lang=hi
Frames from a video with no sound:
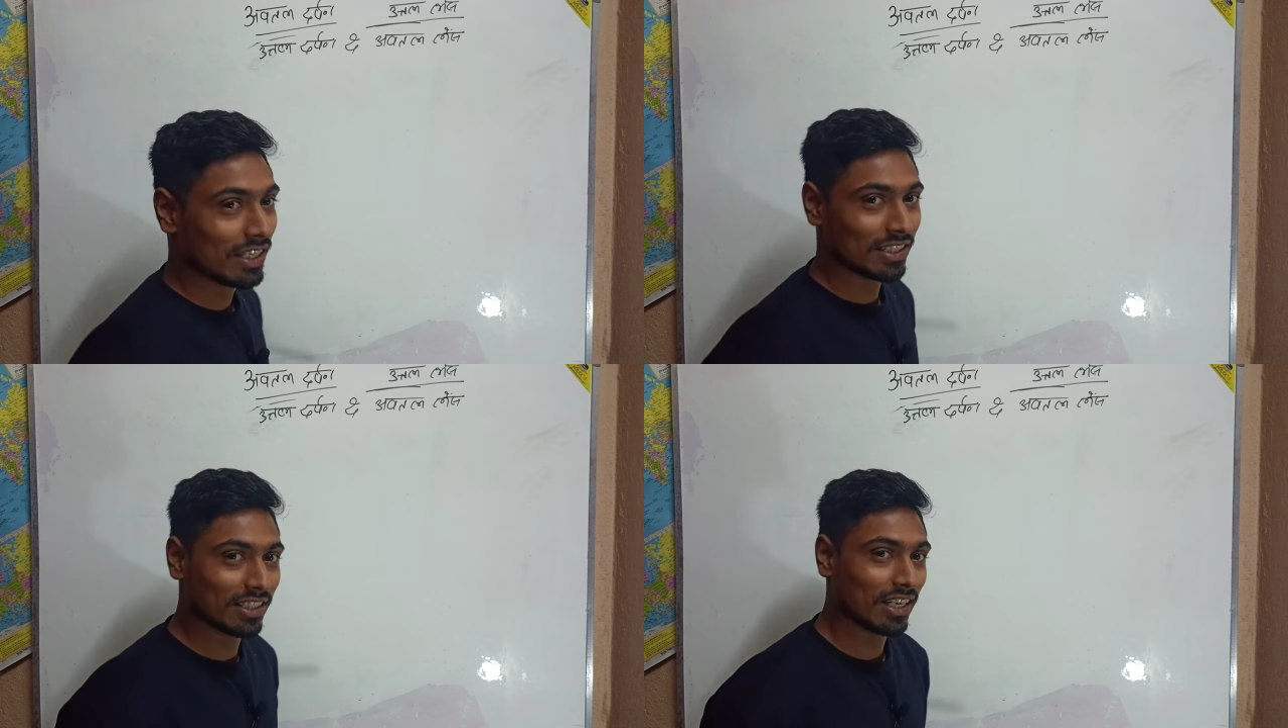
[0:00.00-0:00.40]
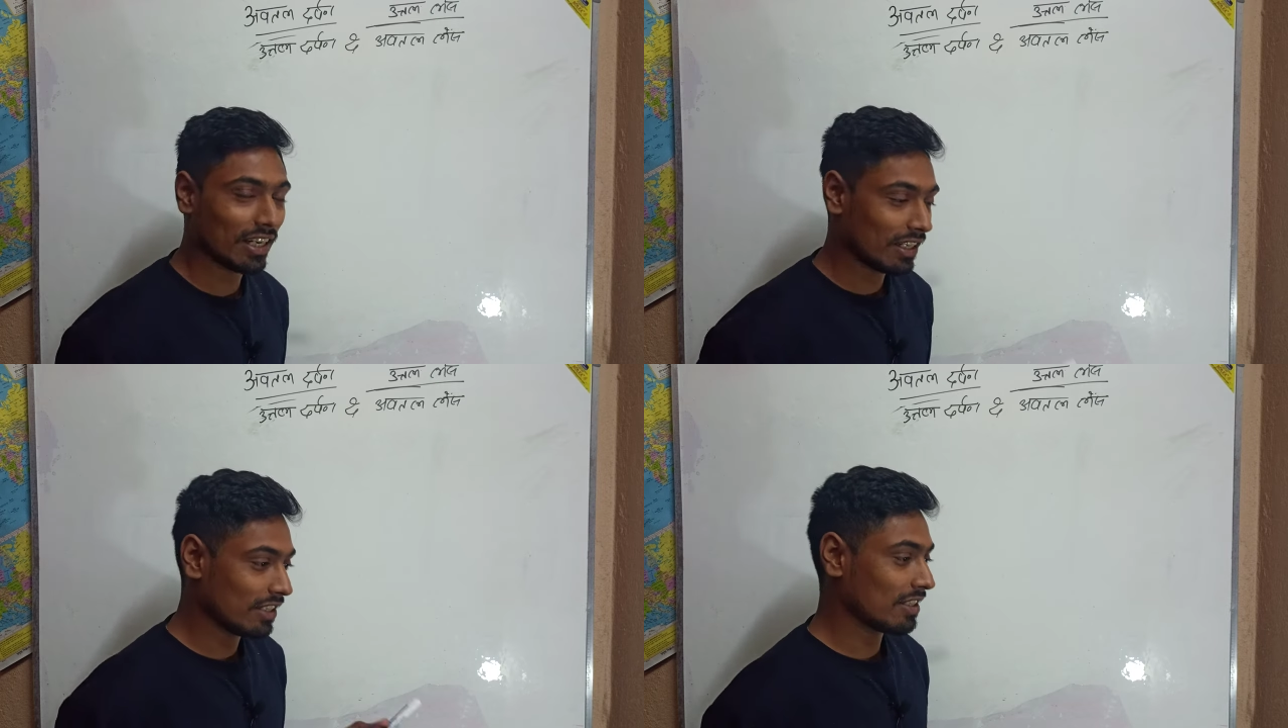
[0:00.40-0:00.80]
है ठीक है
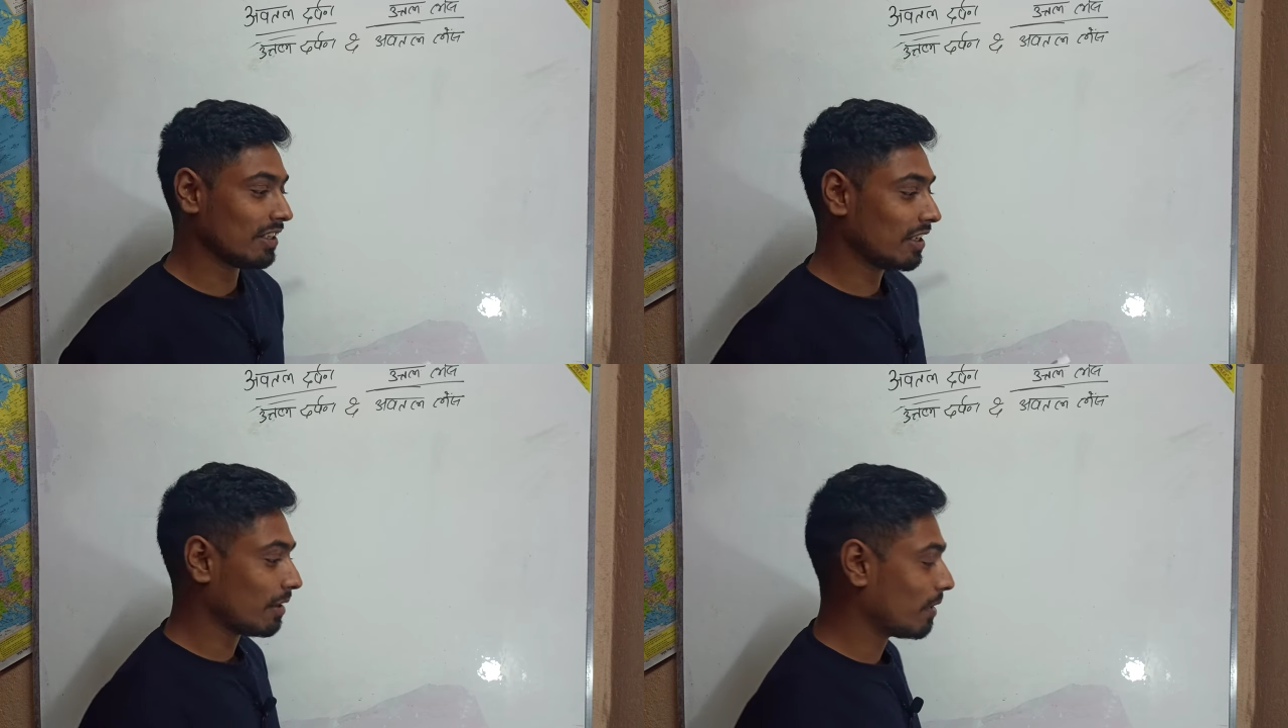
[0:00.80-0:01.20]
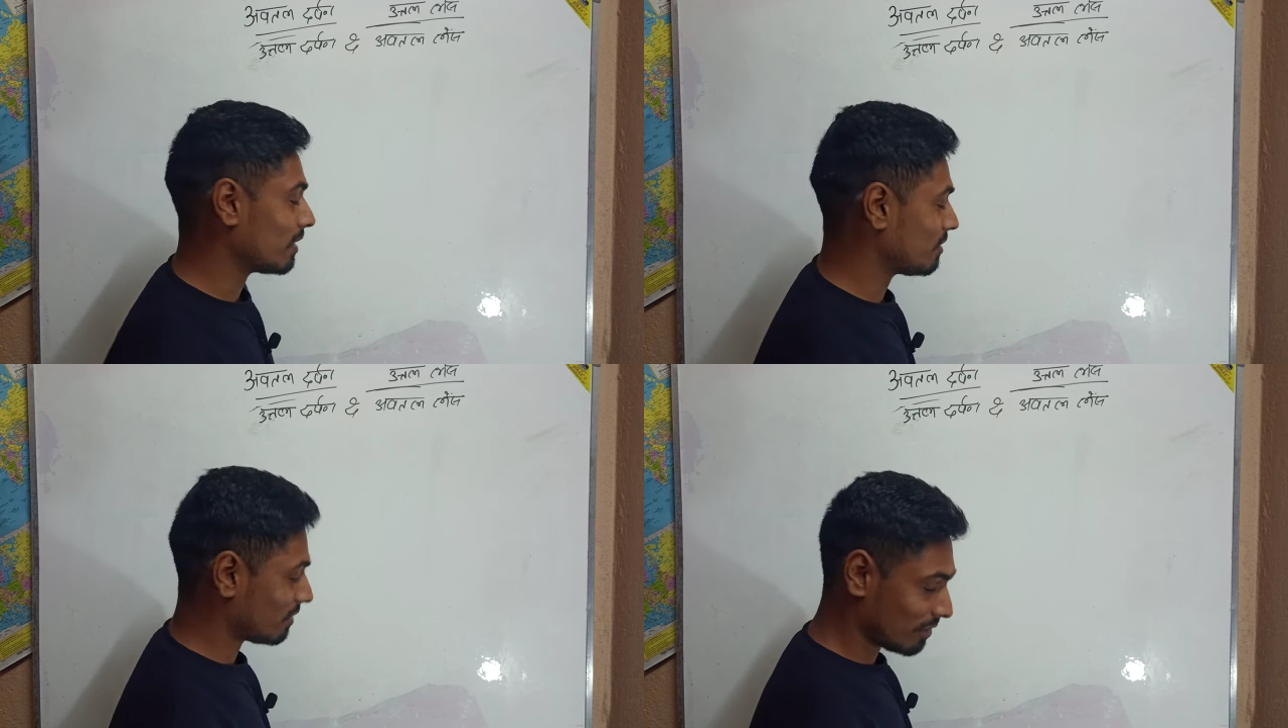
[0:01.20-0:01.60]
इसीलिए
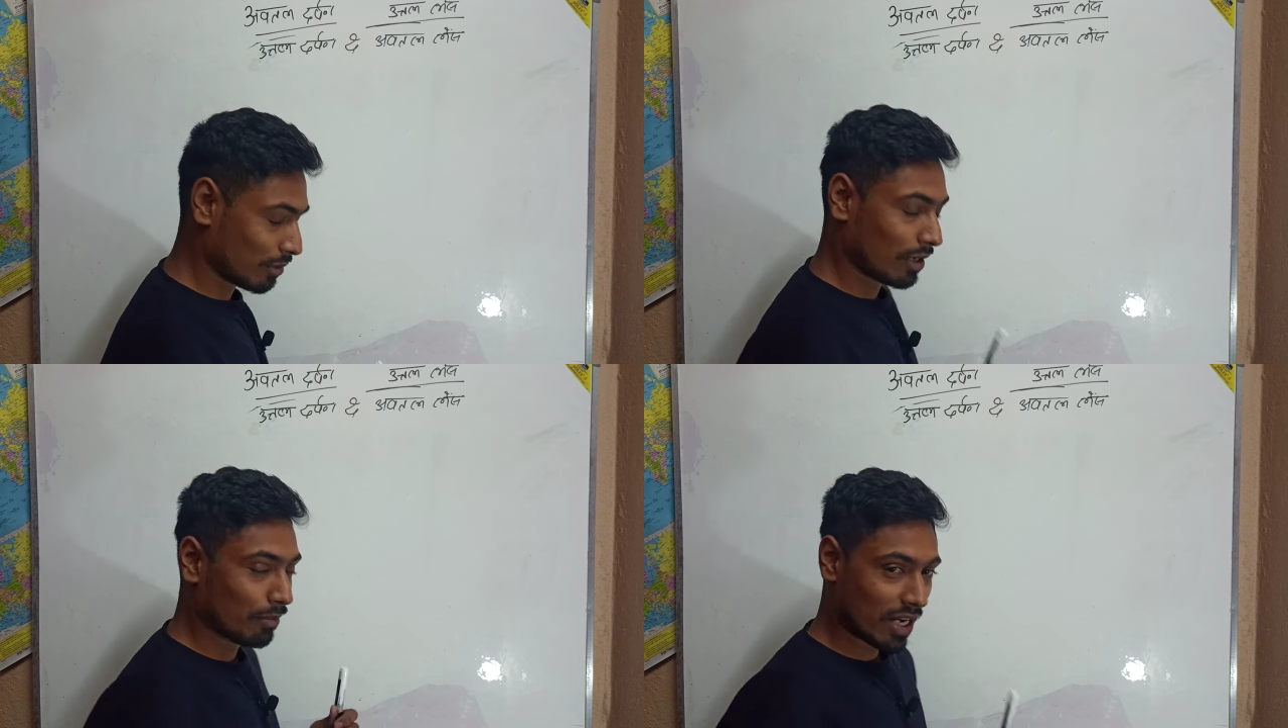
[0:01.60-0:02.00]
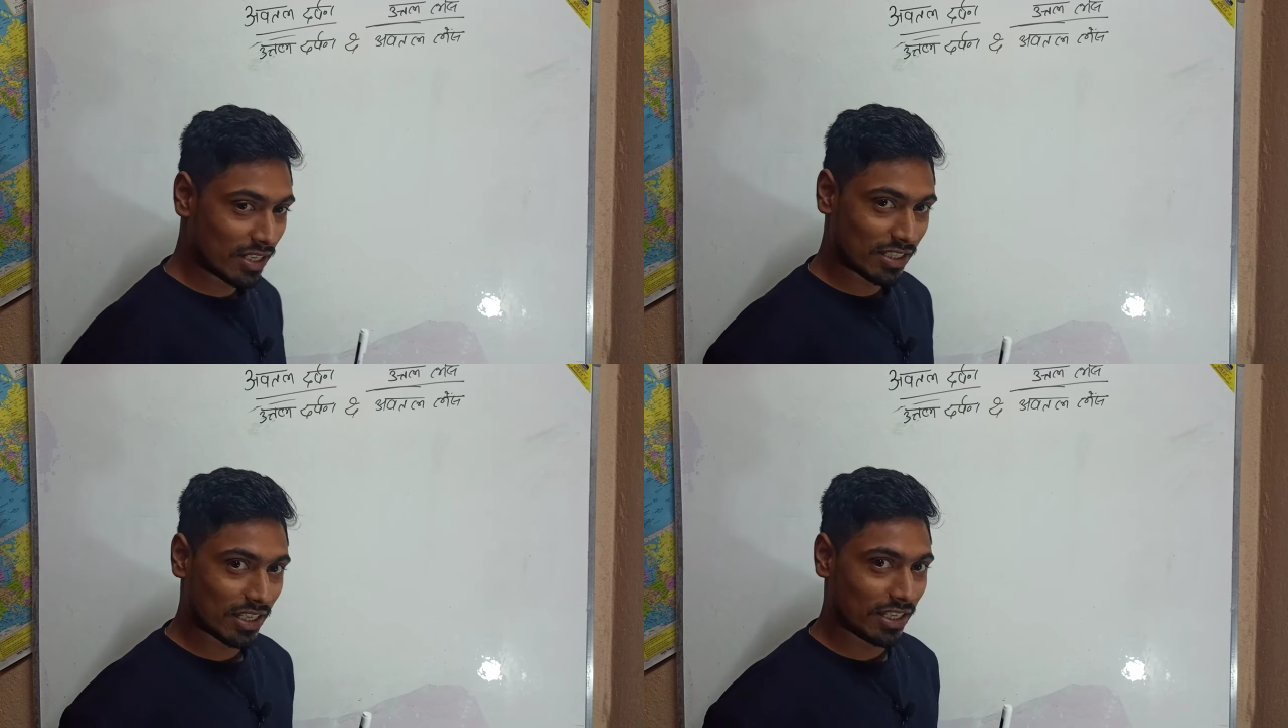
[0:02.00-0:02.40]
आवाज़ थोड़ा
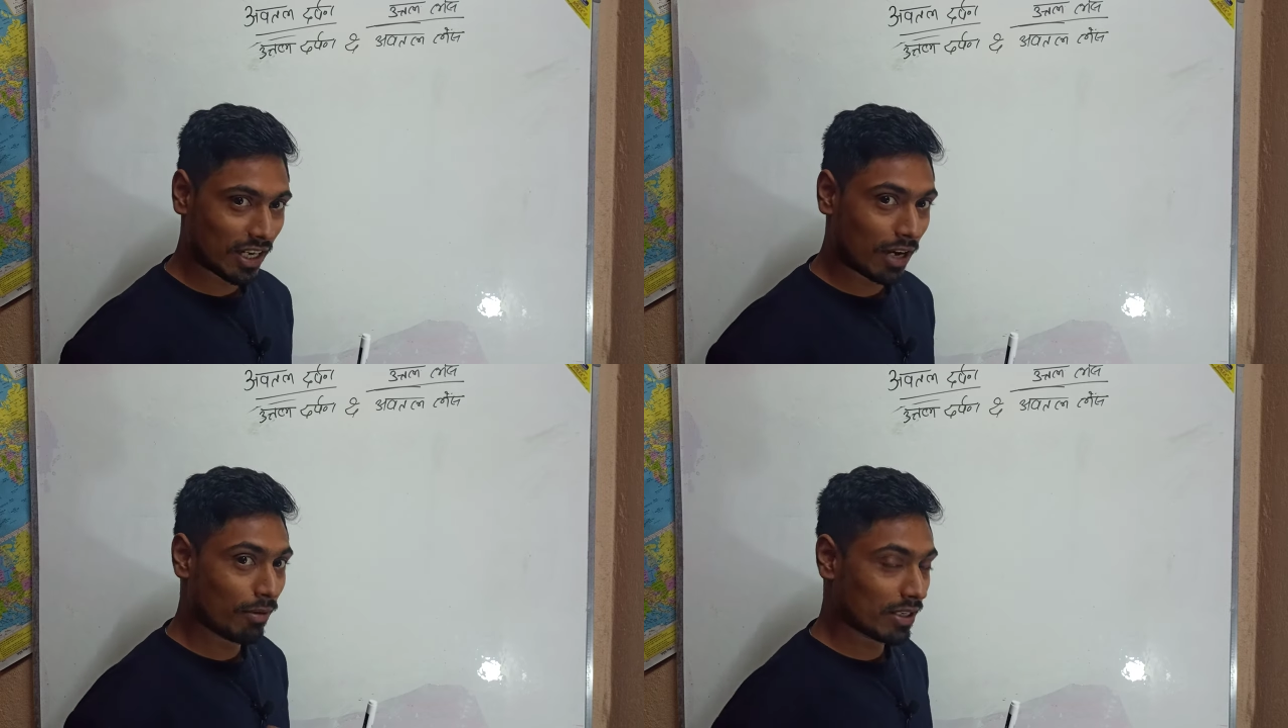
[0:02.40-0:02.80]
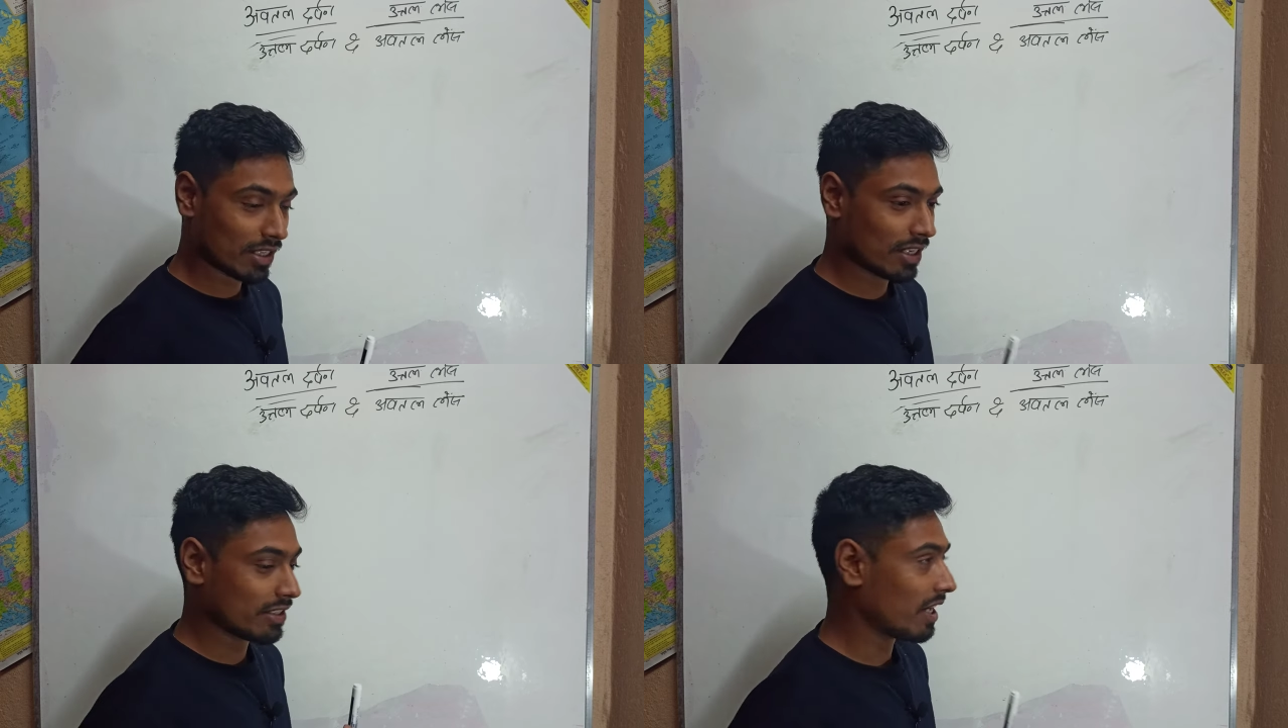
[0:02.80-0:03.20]
माइनस करिएगा आवाज़
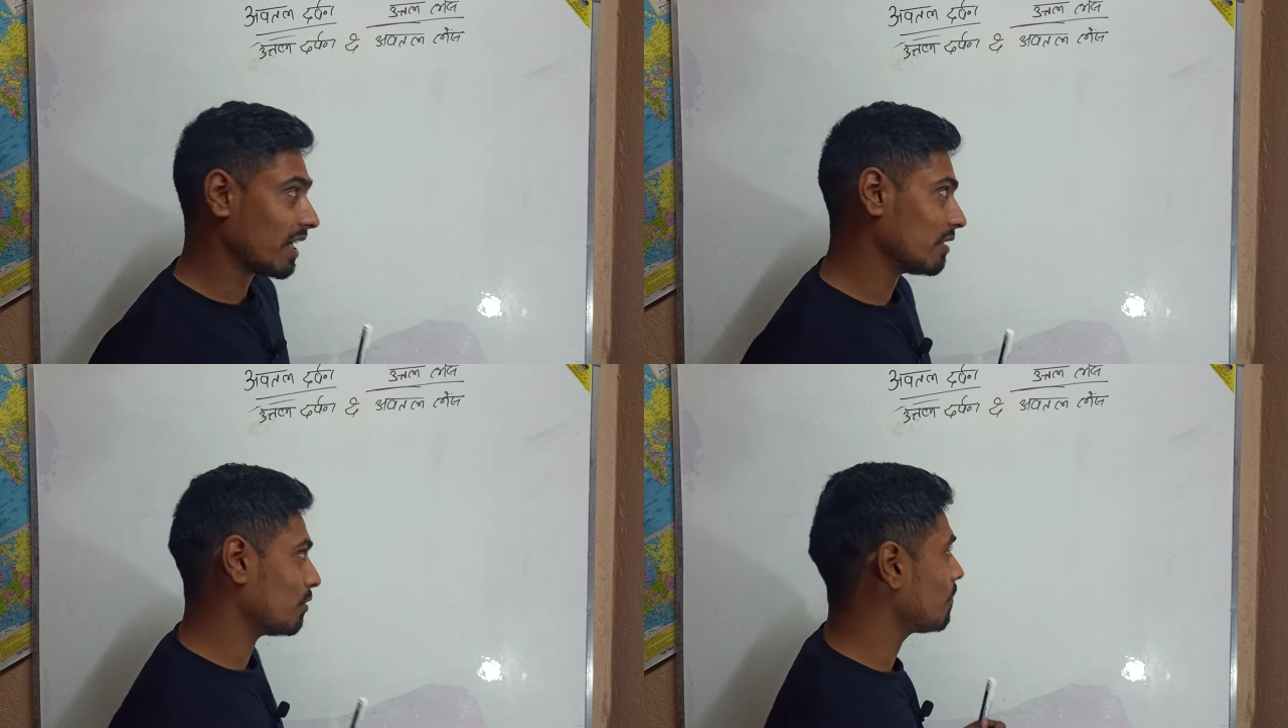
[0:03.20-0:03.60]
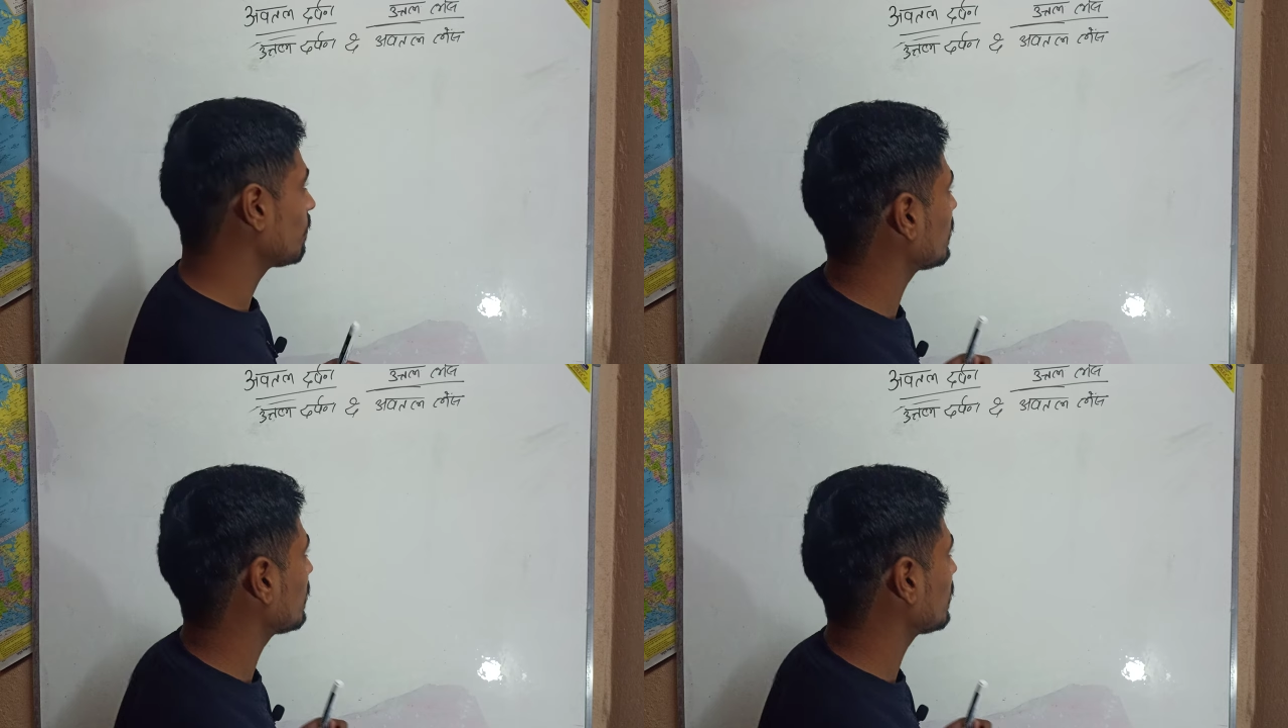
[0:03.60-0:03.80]
अगर जाएगा तो